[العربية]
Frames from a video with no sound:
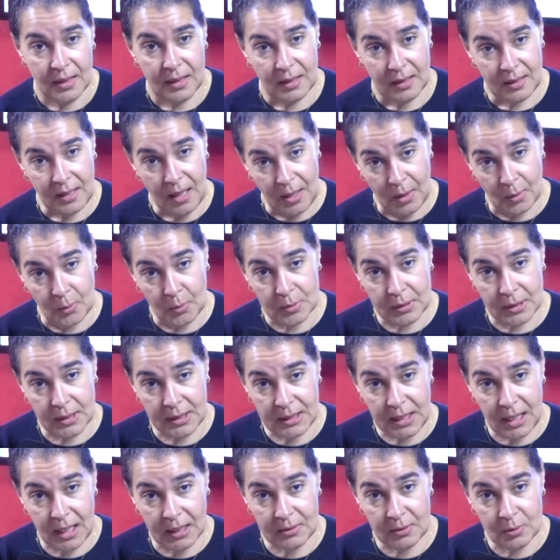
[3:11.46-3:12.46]
كيعوض
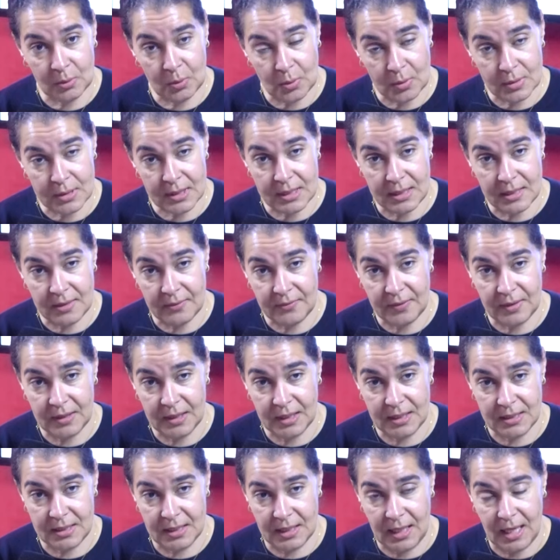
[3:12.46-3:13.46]
لينا هذا النقص اللي فينا
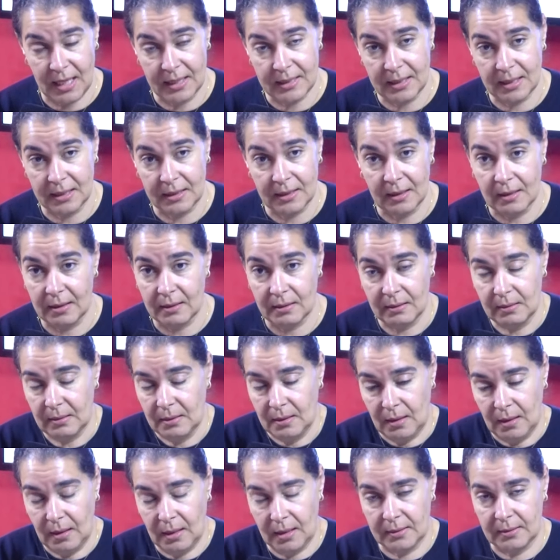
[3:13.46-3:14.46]
ديال اننا
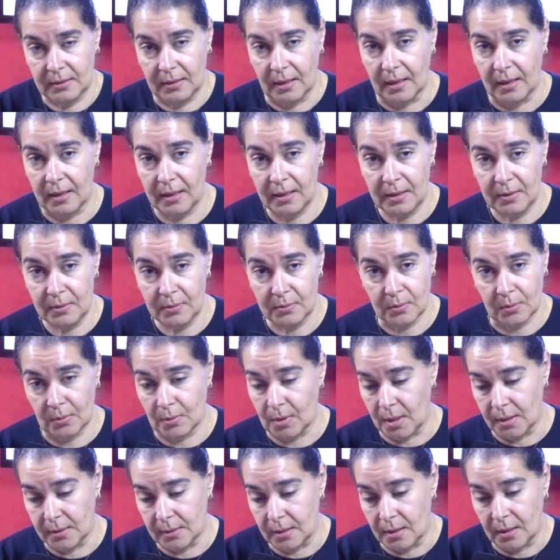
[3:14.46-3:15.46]
خطائين
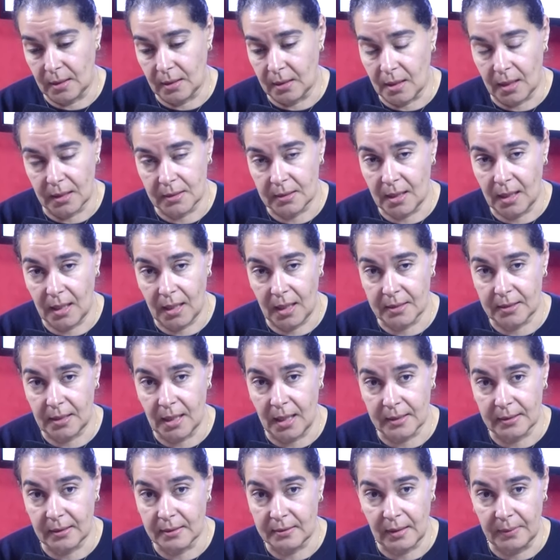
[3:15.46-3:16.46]
وهذا هذا هذا
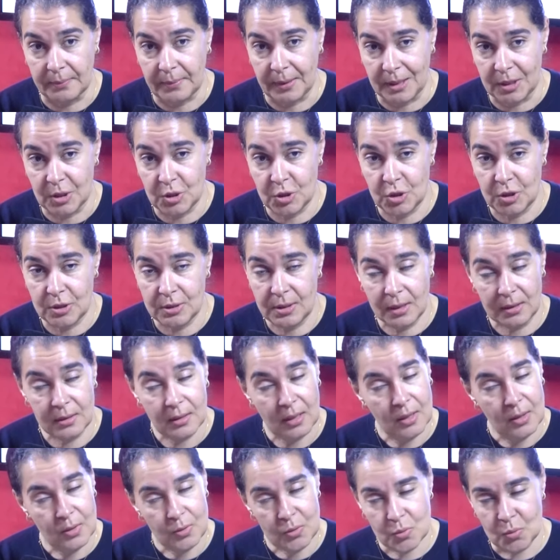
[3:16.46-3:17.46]
هذا طبيعي جدا
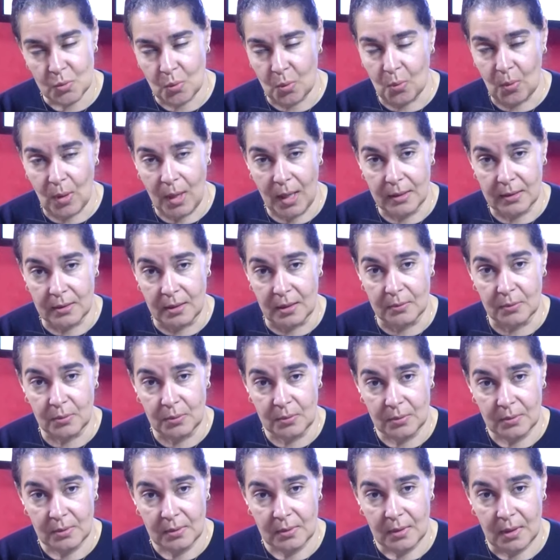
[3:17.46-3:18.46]
شنو هو اننا
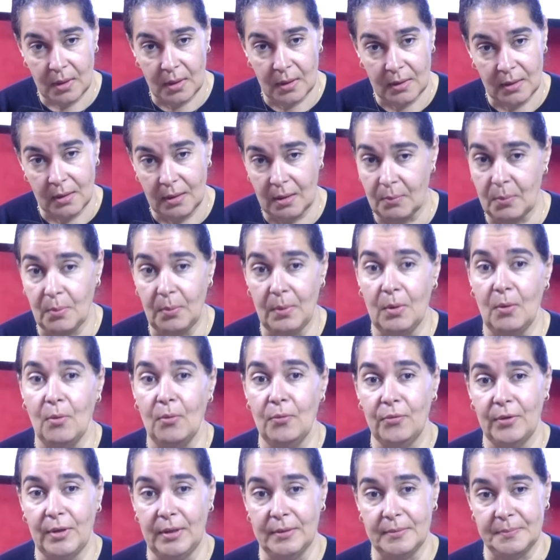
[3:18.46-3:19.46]
الغفران
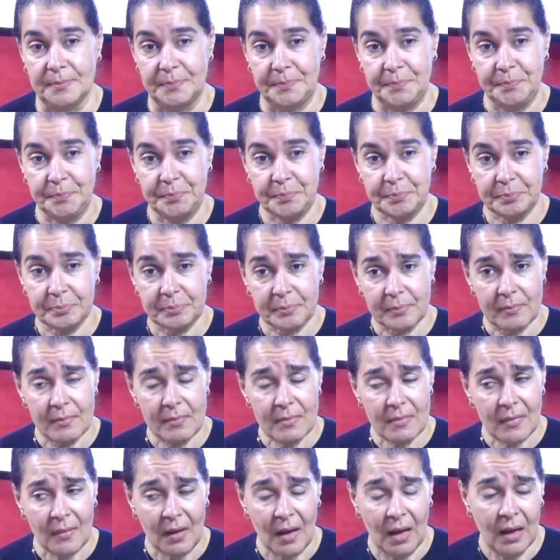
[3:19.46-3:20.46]
الغفران نعم
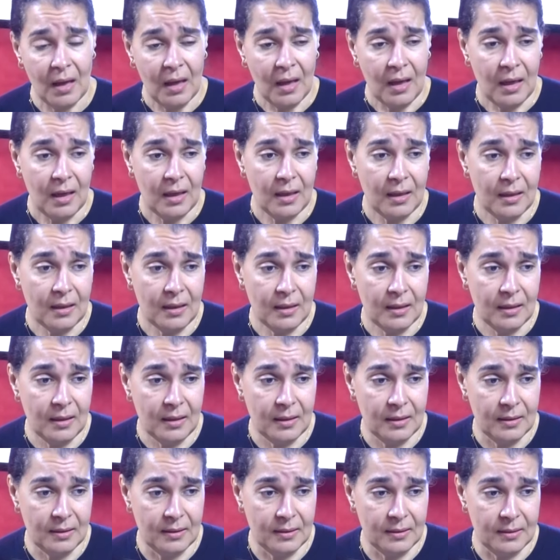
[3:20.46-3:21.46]
آه
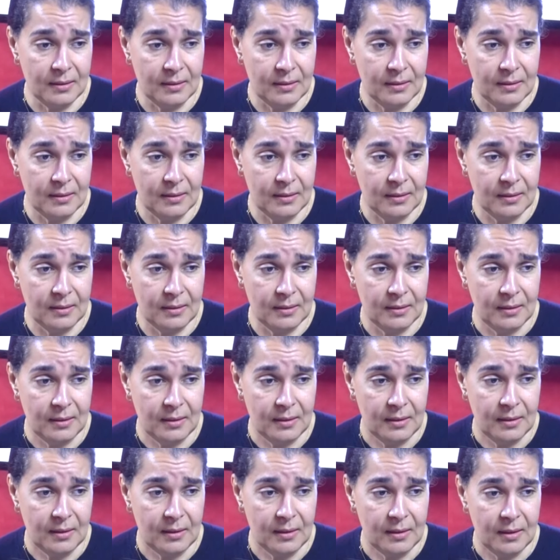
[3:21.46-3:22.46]
آه
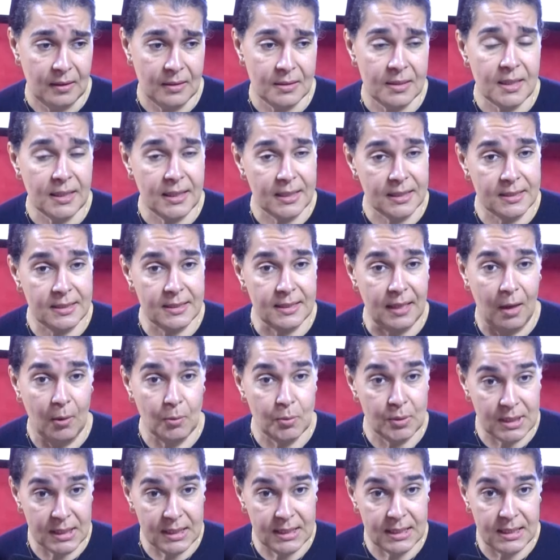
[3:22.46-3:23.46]
انت كتسعى
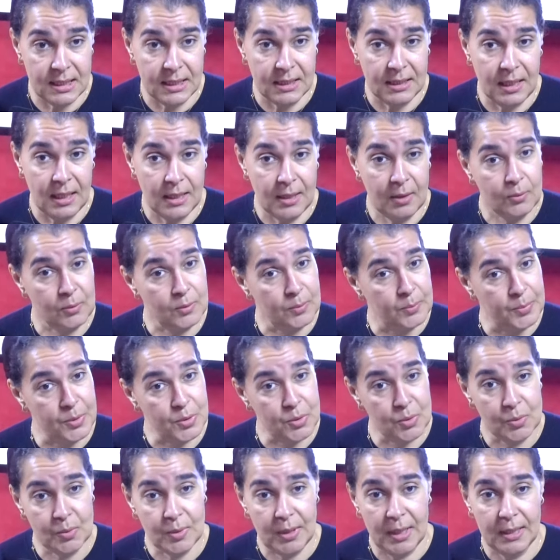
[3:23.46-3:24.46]
وصلتي هنايا وربي
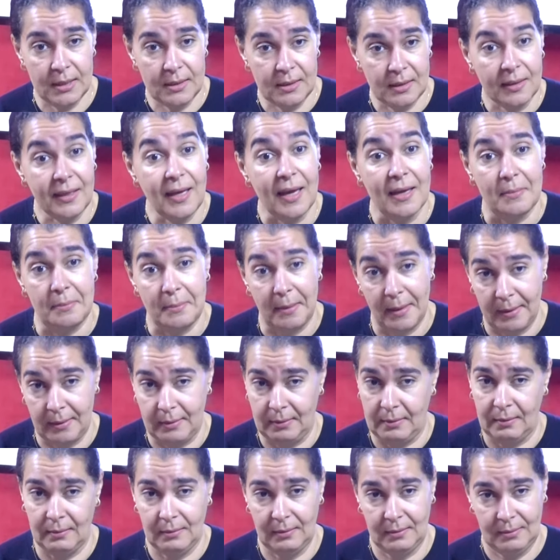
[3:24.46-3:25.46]
شنو كيدير
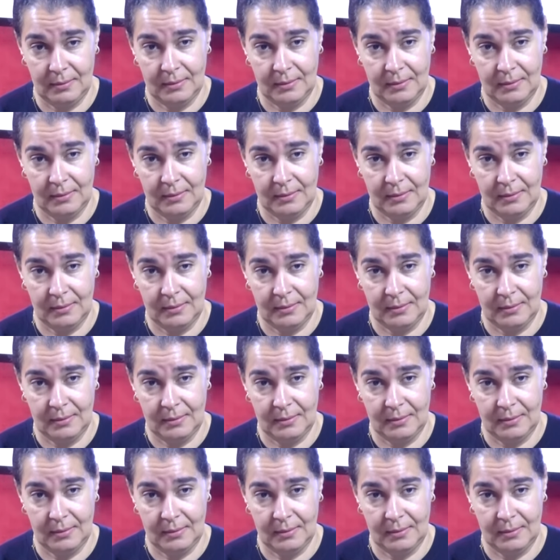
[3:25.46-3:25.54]
كيبارك